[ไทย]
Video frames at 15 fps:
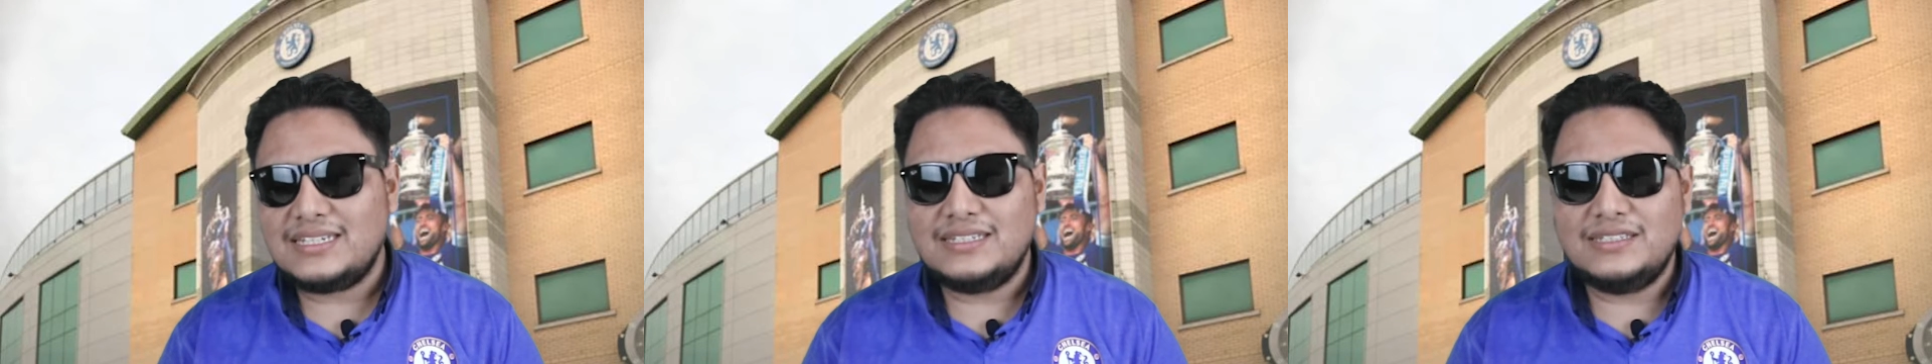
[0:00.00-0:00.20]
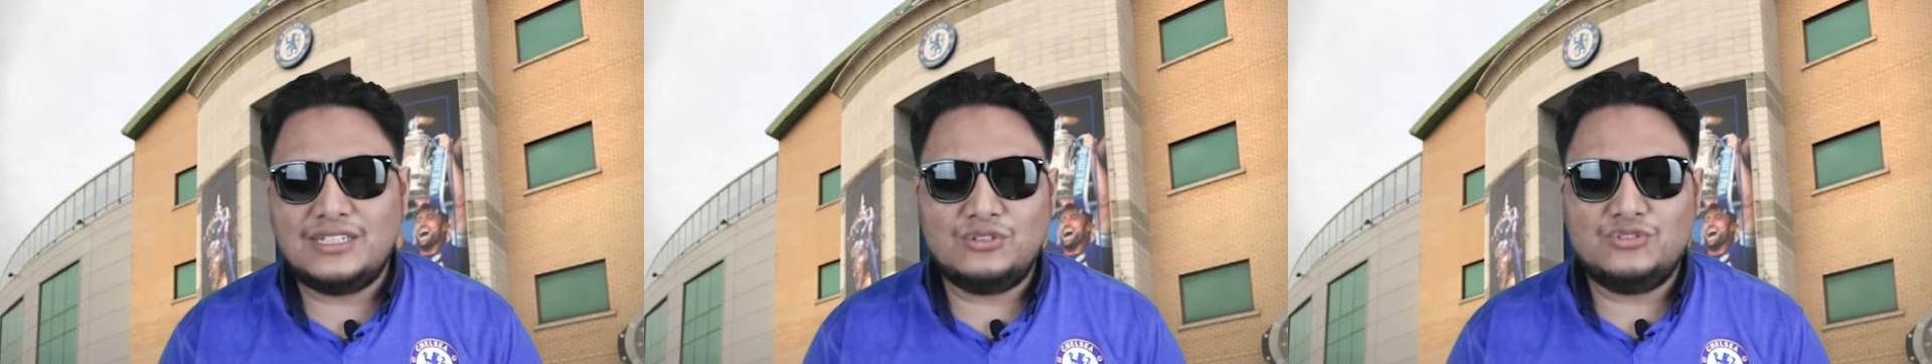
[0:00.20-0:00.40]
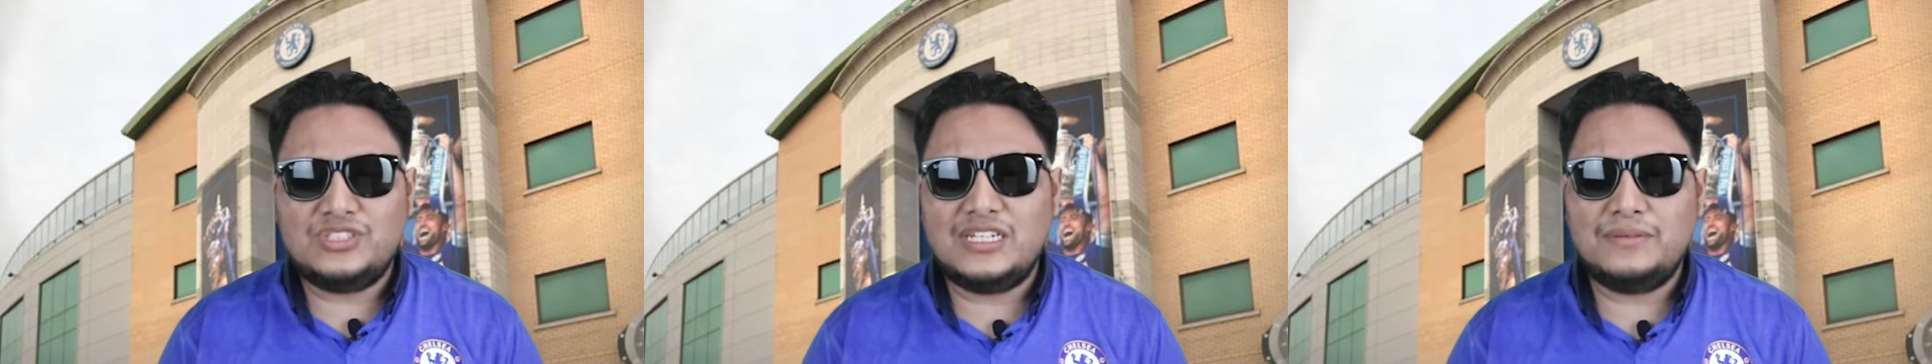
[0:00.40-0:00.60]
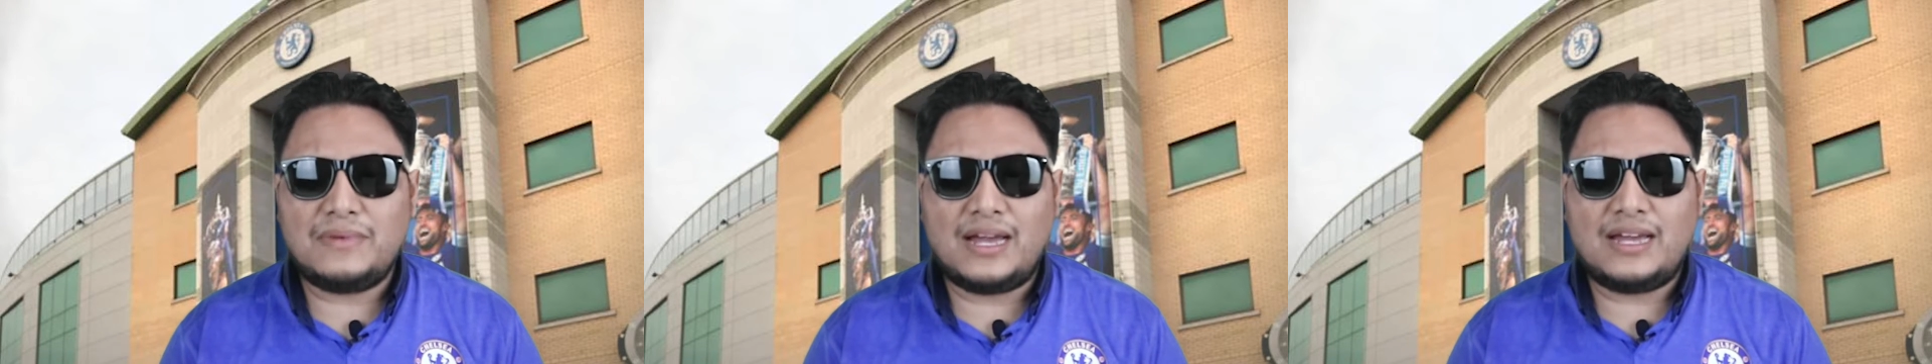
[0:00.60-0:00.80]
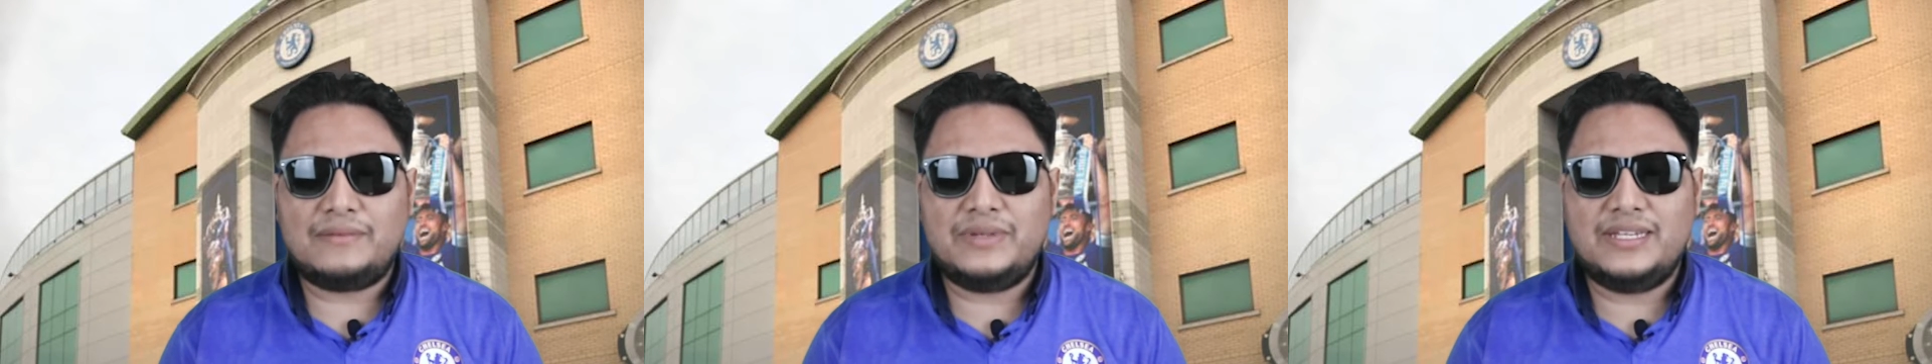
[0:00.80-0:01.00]
คือเชลซี
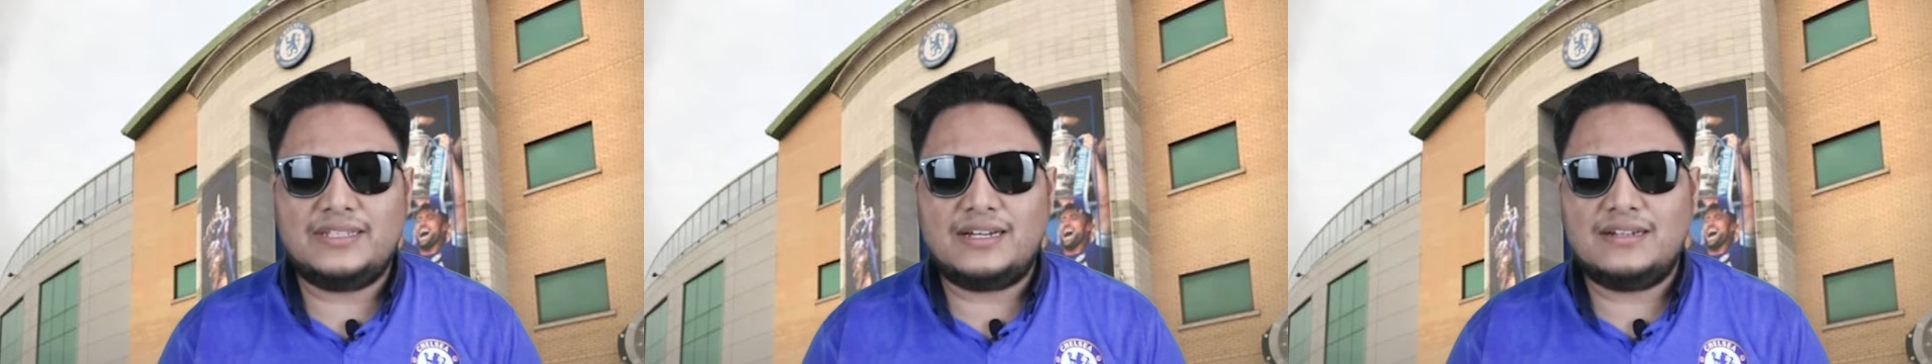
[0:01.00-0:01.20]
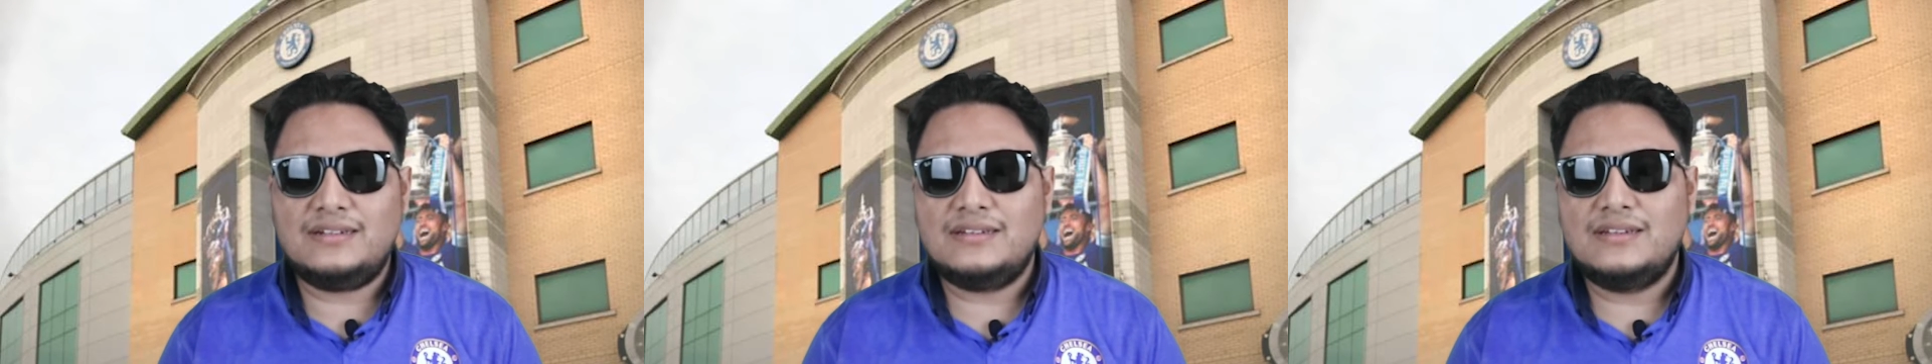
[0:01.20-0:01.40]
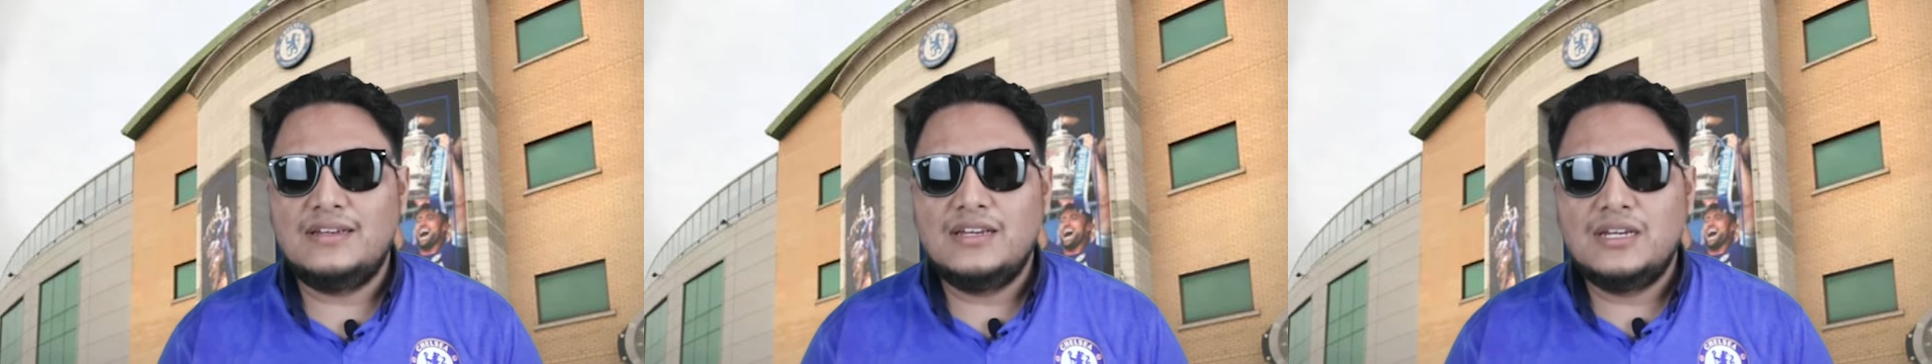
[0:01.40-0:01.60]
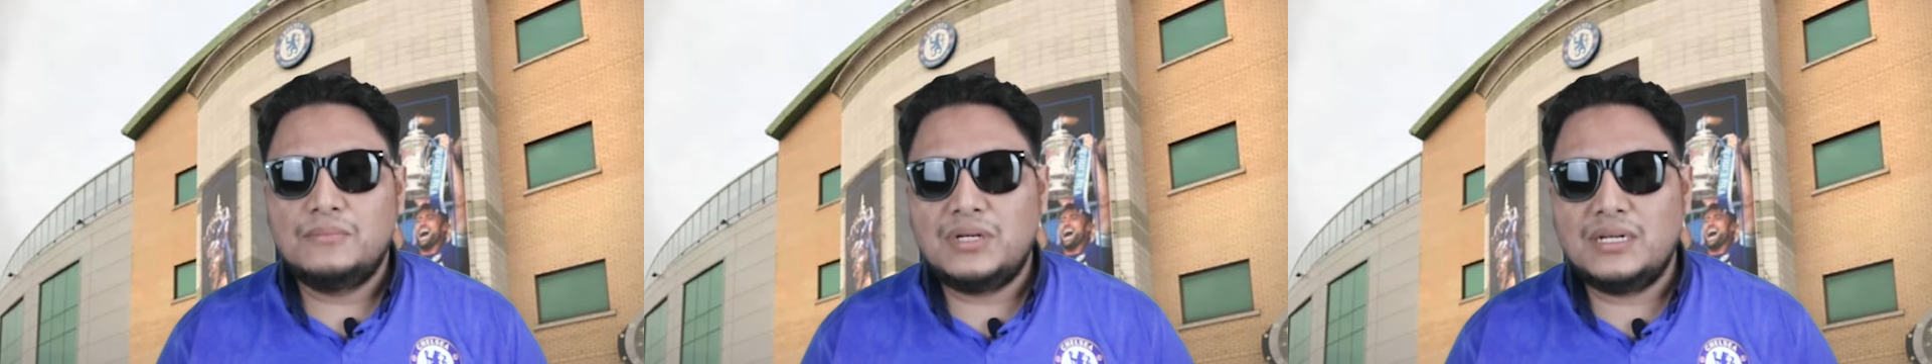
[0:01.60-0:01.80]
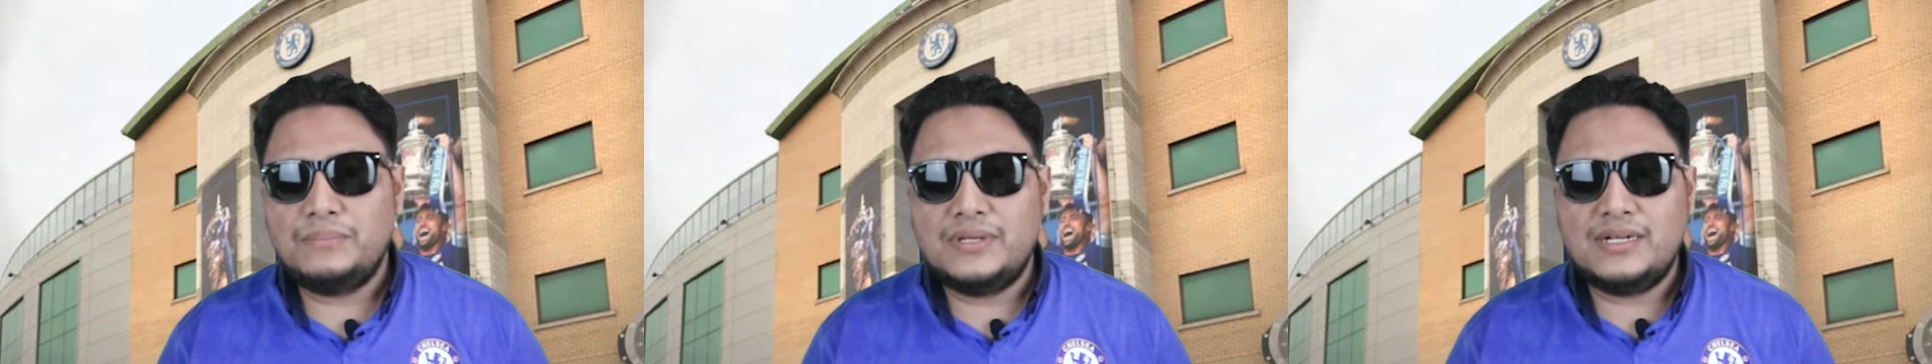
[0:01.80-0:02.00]
มามีทั้ง
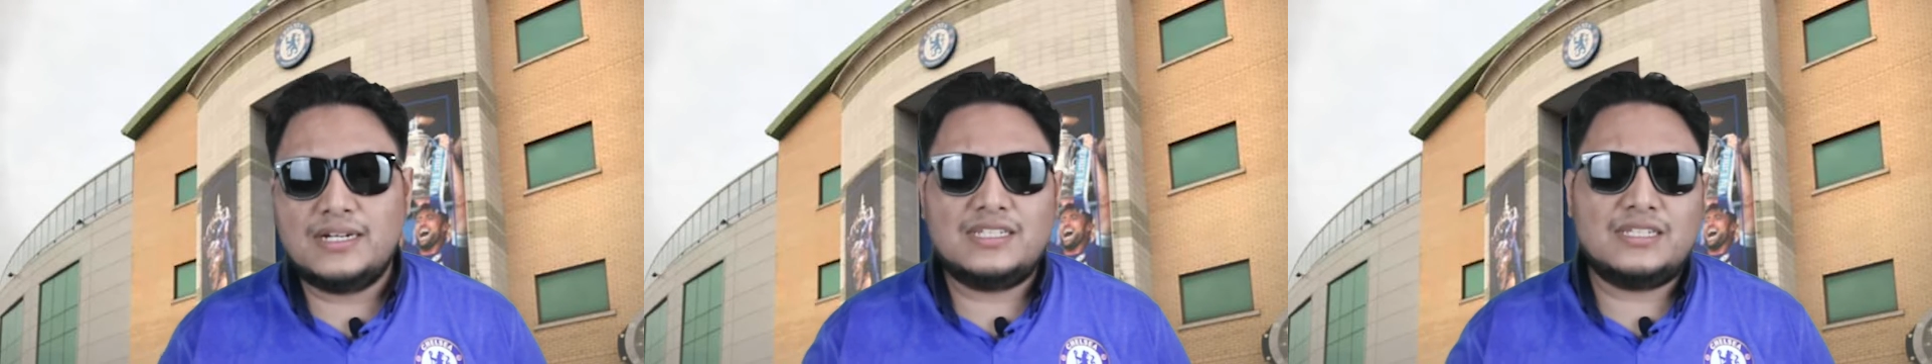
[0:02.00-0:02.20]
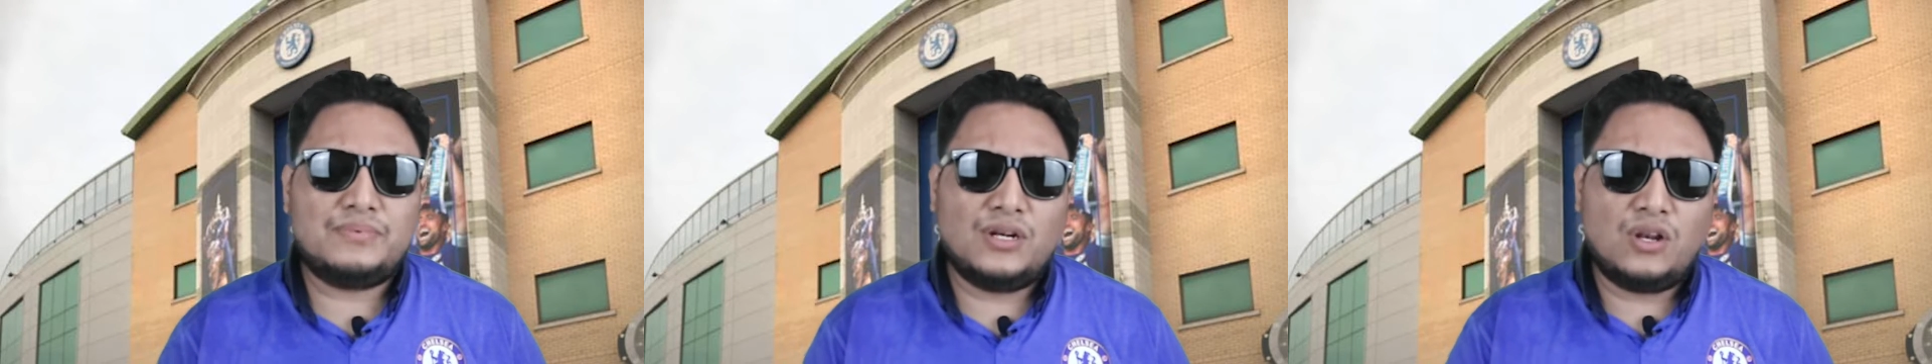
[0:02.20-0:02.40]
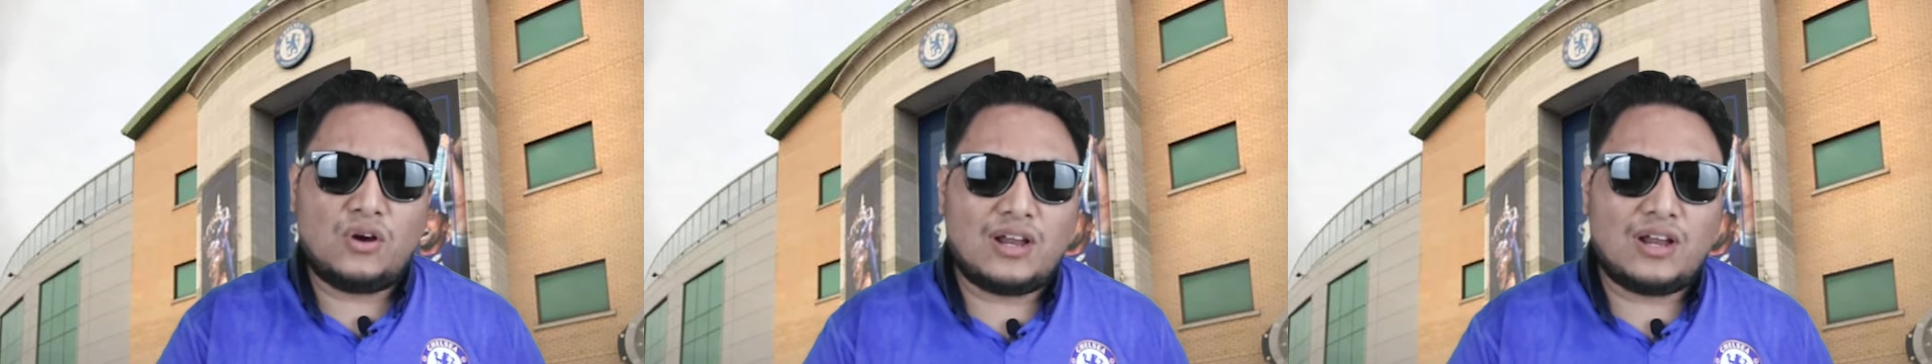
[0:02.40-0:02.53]
เพื่อนๆที่ไป